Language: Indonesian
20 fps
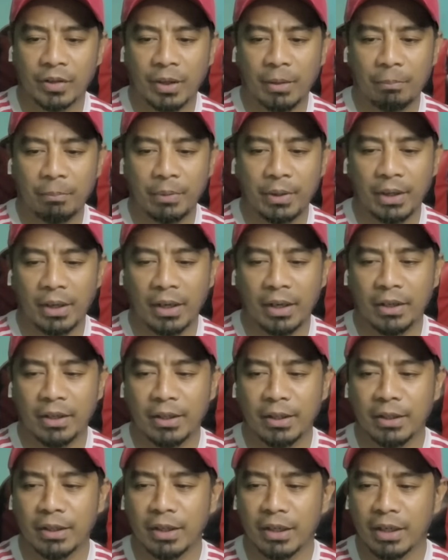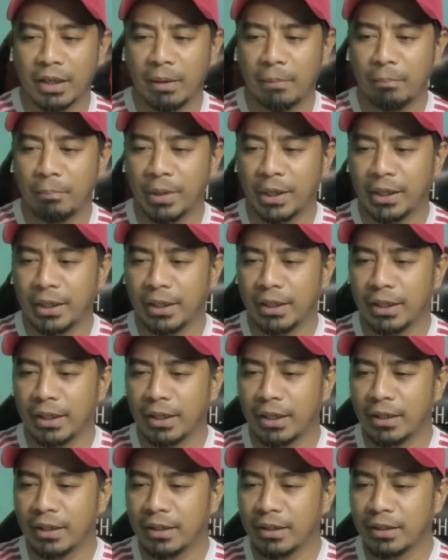Tapi akhirnya comeback
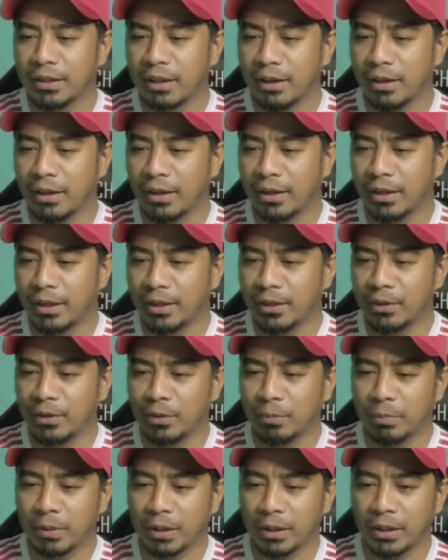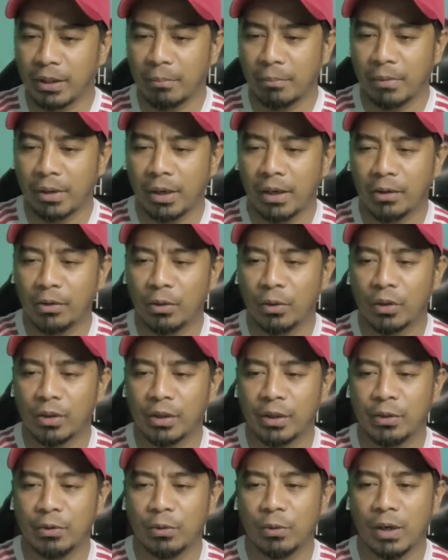Iran. Nah ini gol pertama, gol
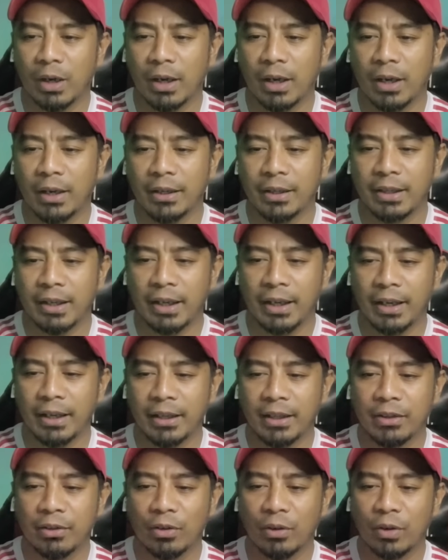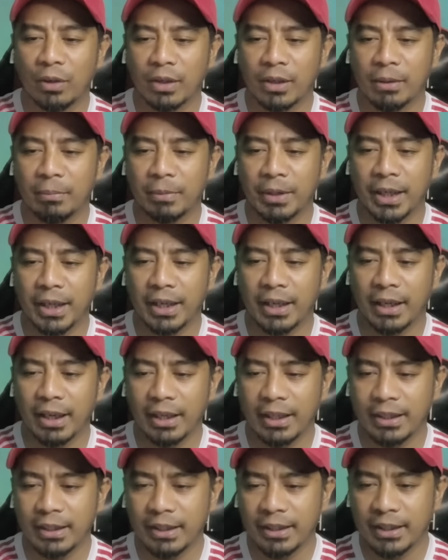kedua, dan gol
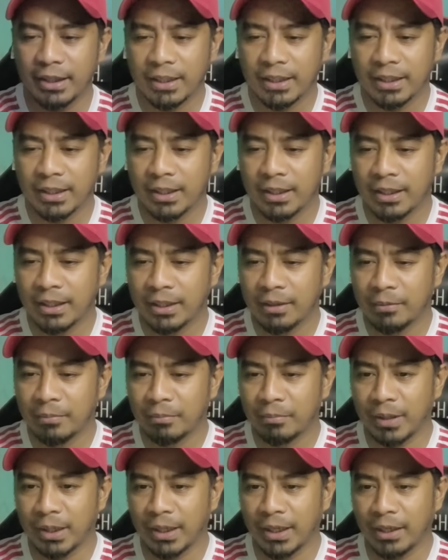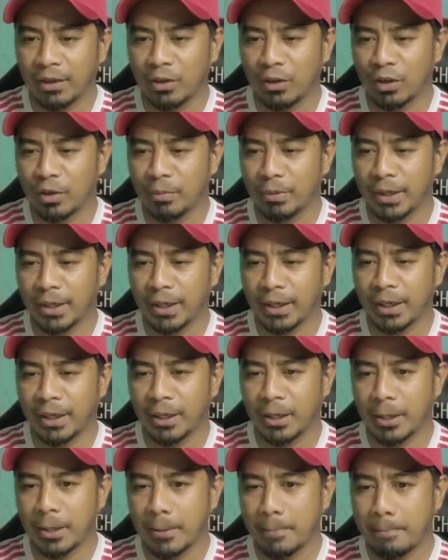kemenangan. Mana gol kemenangan?
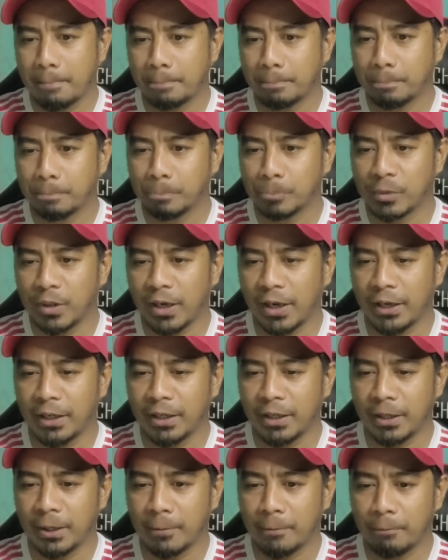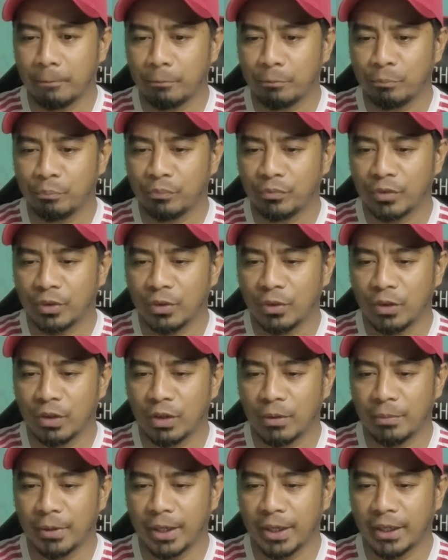Ah, ini gol
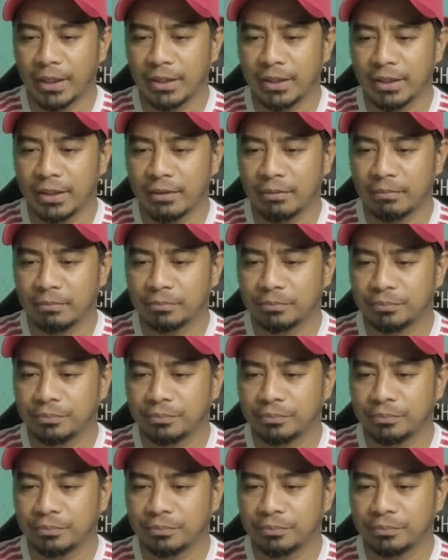kemenangannya